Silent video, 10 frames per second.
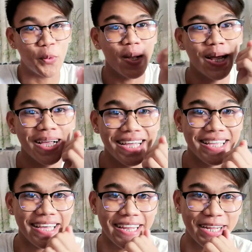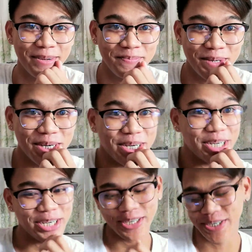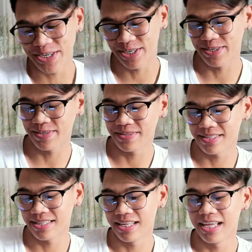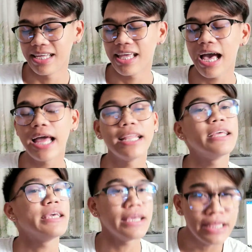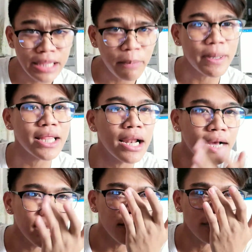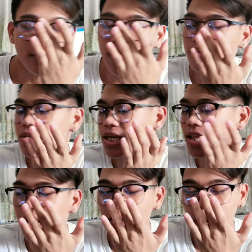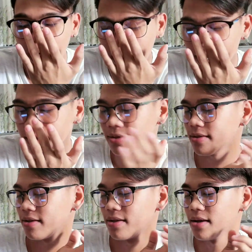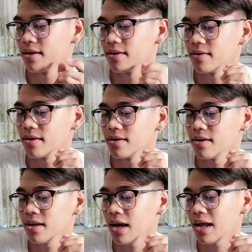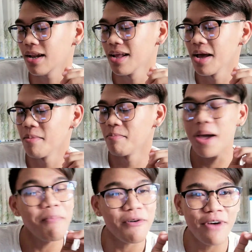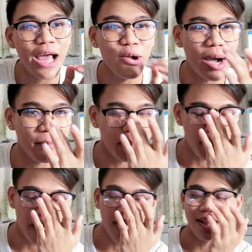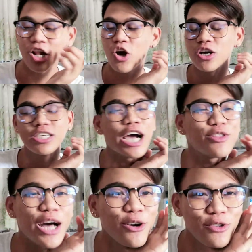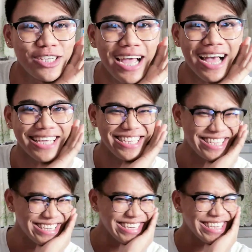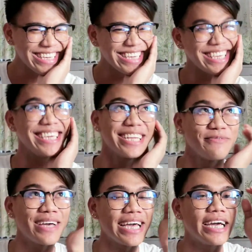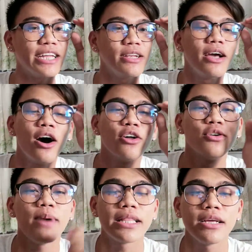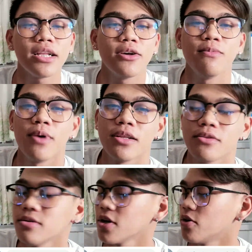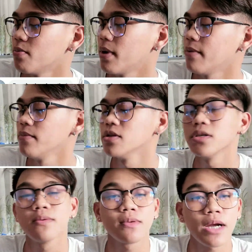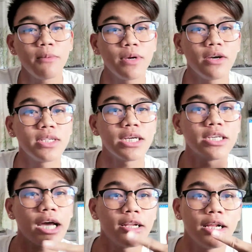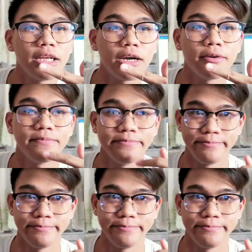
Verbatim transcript: Walang ganyanan. Wow! Yan. Hindi pa talaga na kontento sa dalawa. Yan. May pa-follow up pa pangatlo. Shout out Jang. Yee naman. Automatic na yung Brandon ko pa. Subscribe kayo sa channel niya.